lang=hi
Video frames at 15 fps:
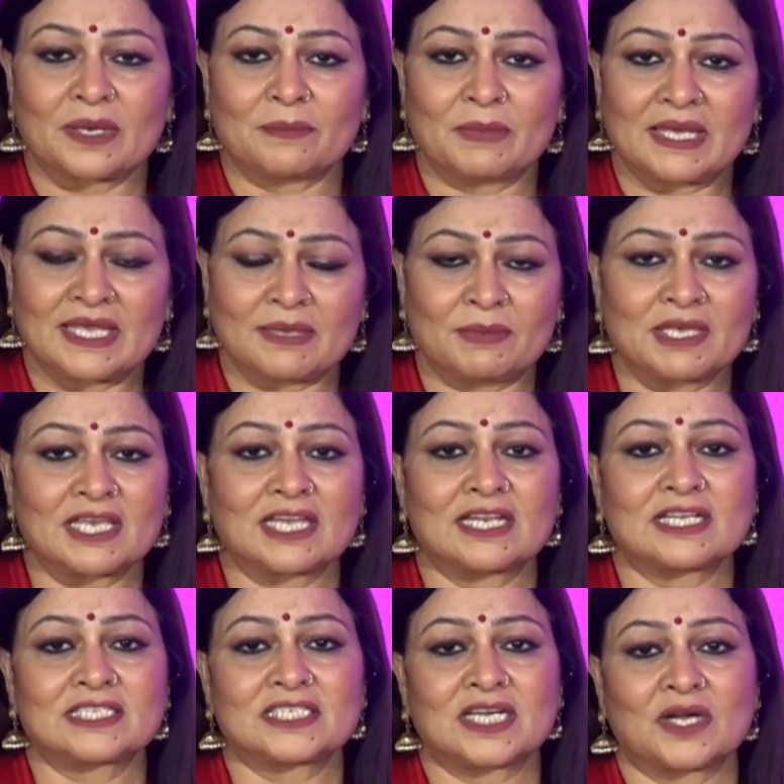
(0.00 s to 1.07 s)
मैं ये भी
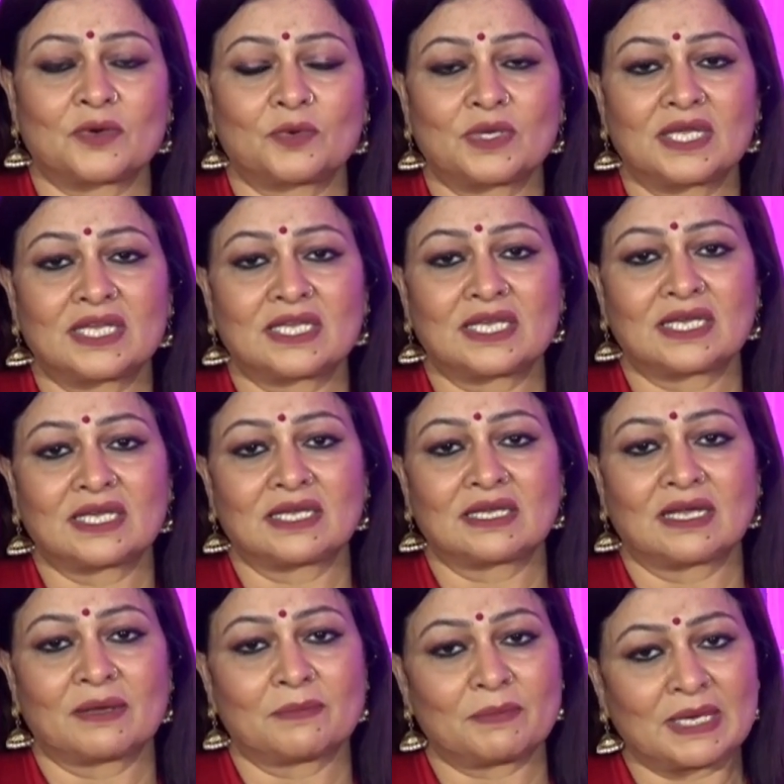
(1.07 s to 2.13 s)
कहना चाहूँगी कि
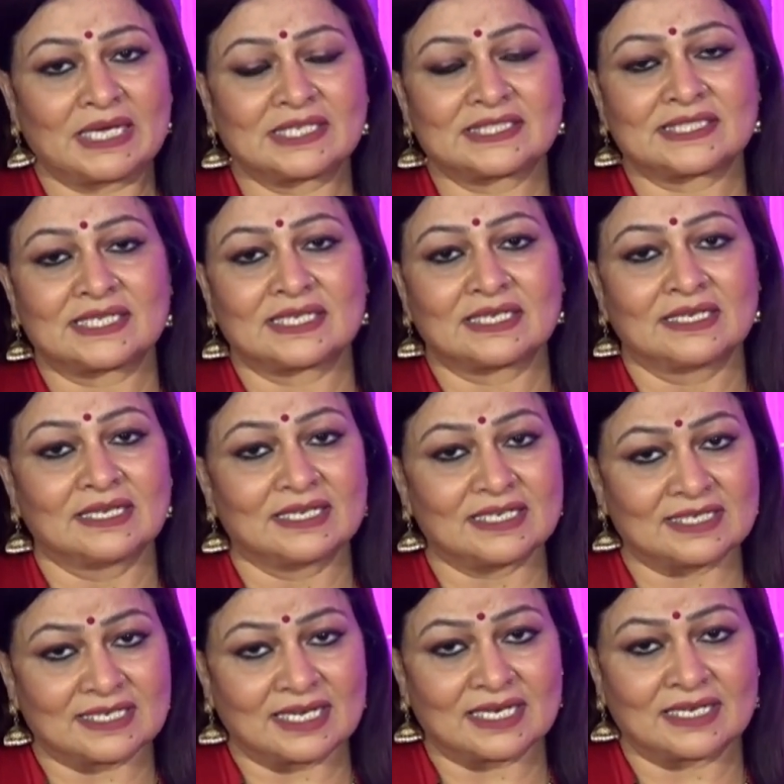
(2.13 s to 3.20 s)
बैंक से
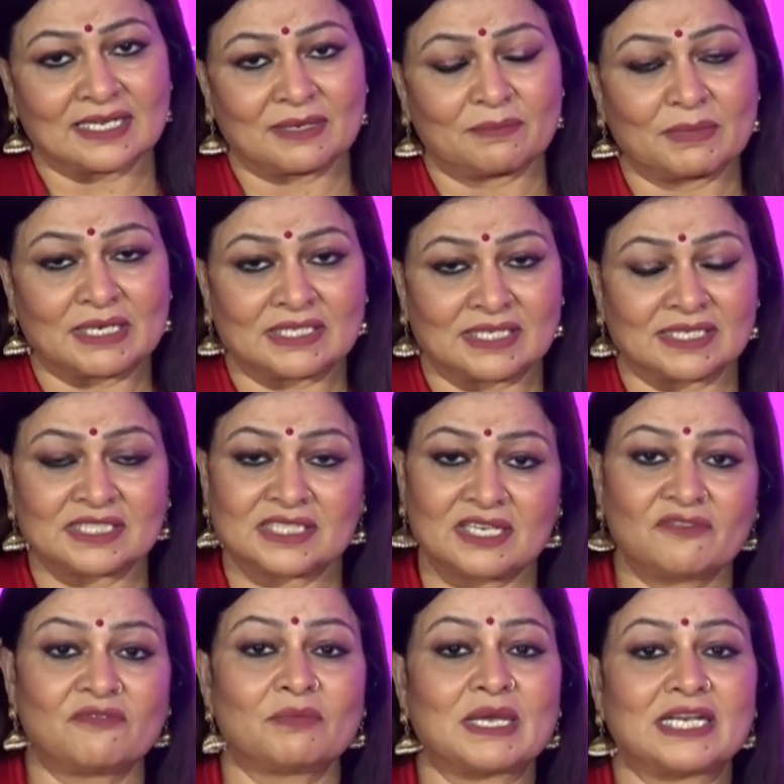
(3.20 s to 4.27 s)
रिटायर्ड हैं मैं
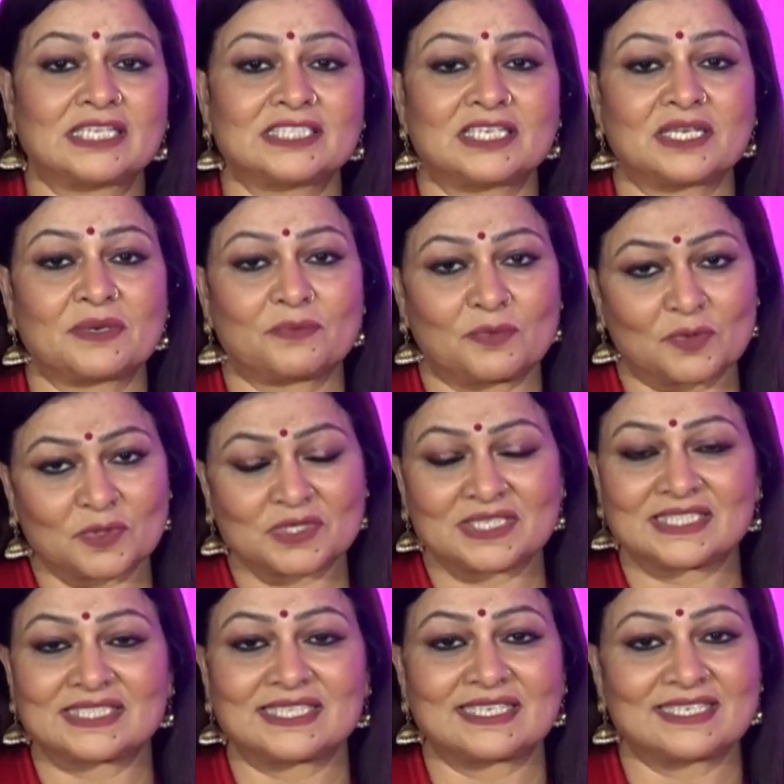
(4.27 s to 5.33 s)
चीफ मैनेजर की
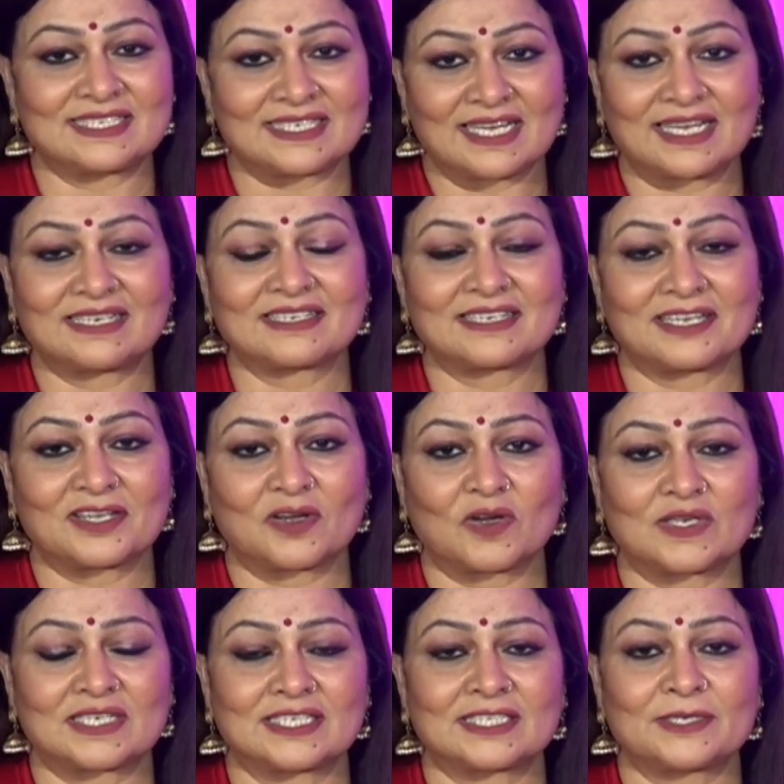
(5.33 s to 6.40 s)
पोस्ट से रिटायर हैं
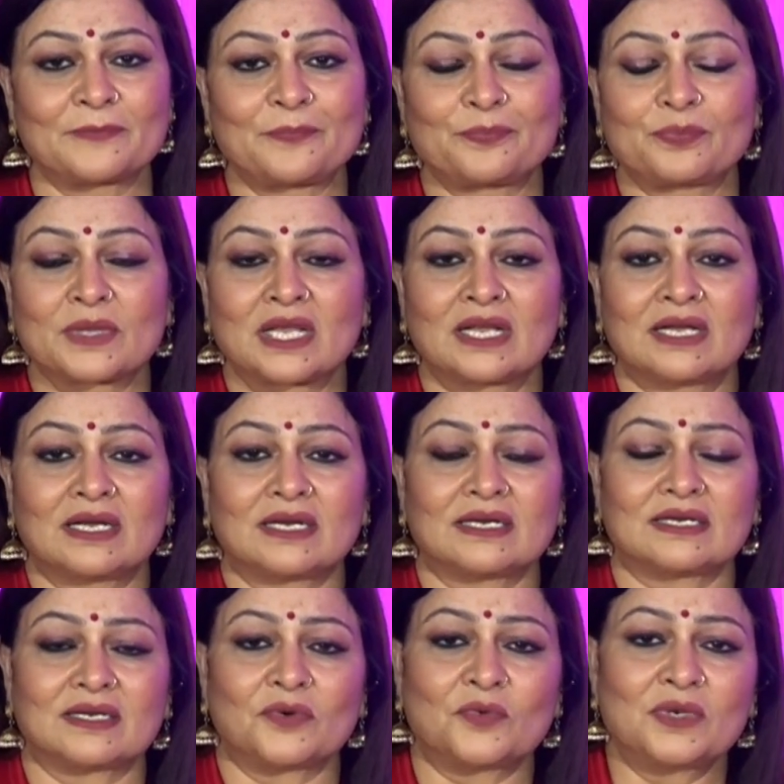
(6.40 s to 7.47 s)
और
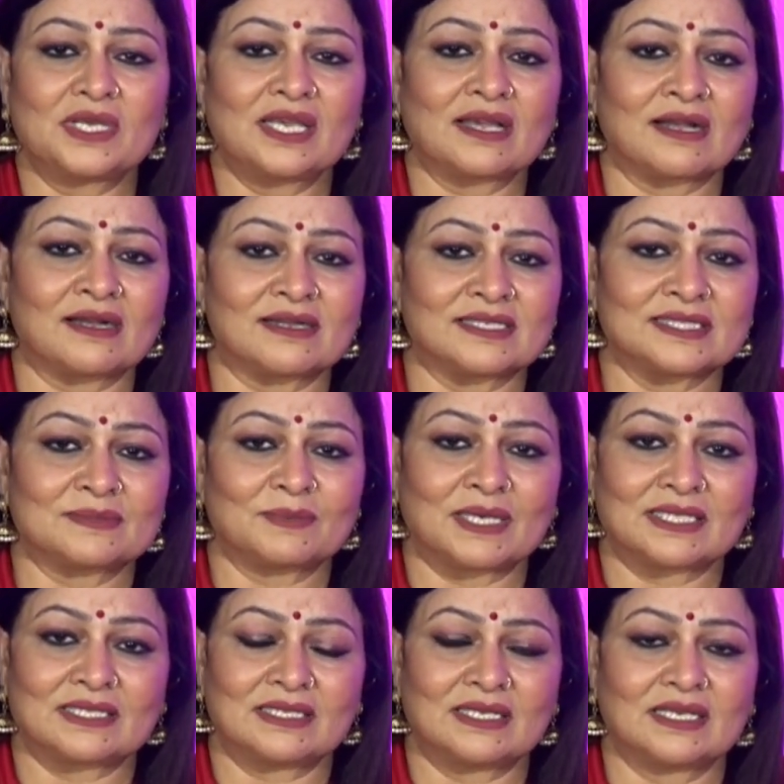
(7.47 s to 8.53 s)
उनकी ख़ास
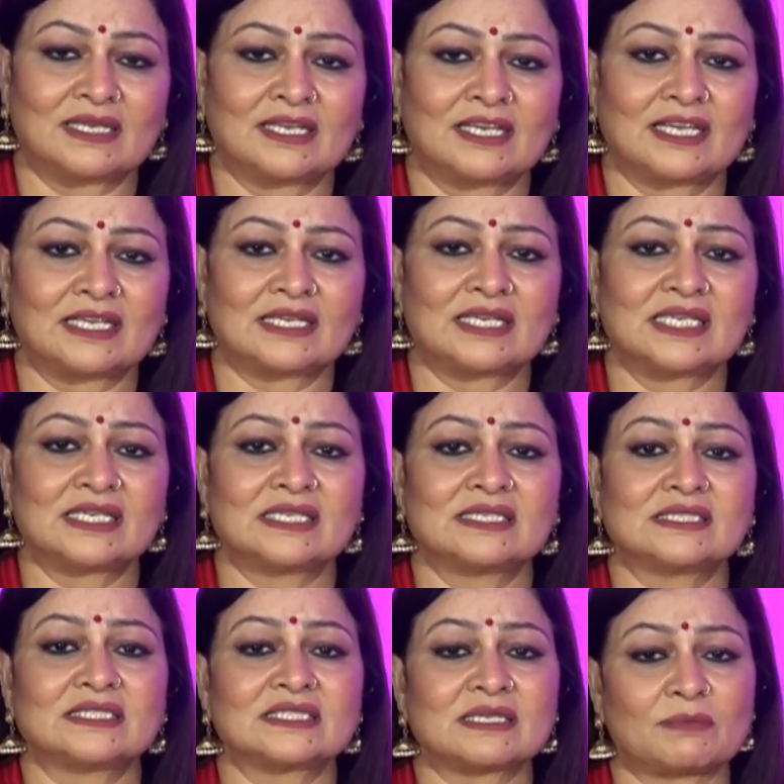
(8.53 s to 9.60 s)
बात ये है कि
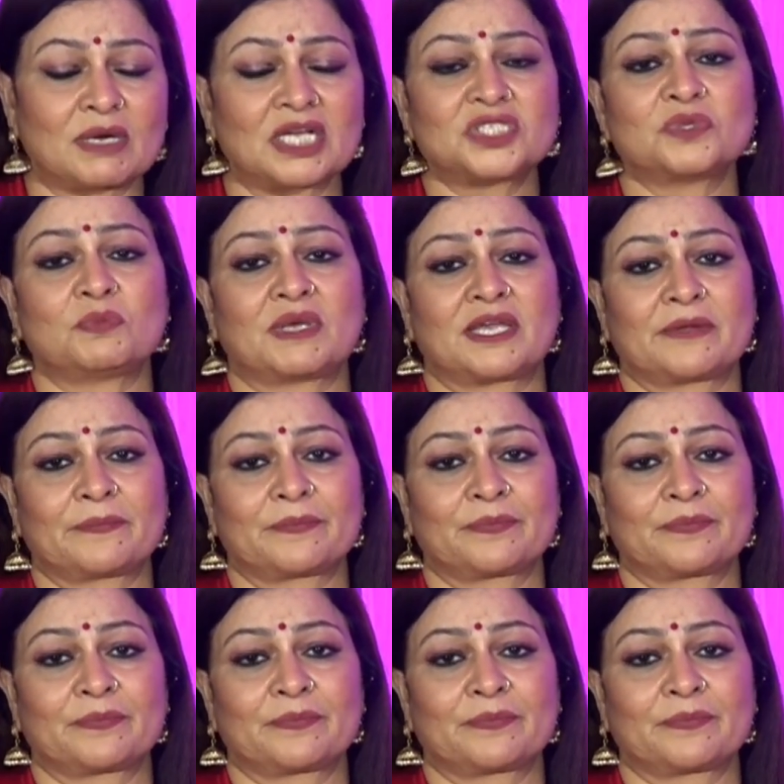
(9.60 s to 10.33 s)
समाज में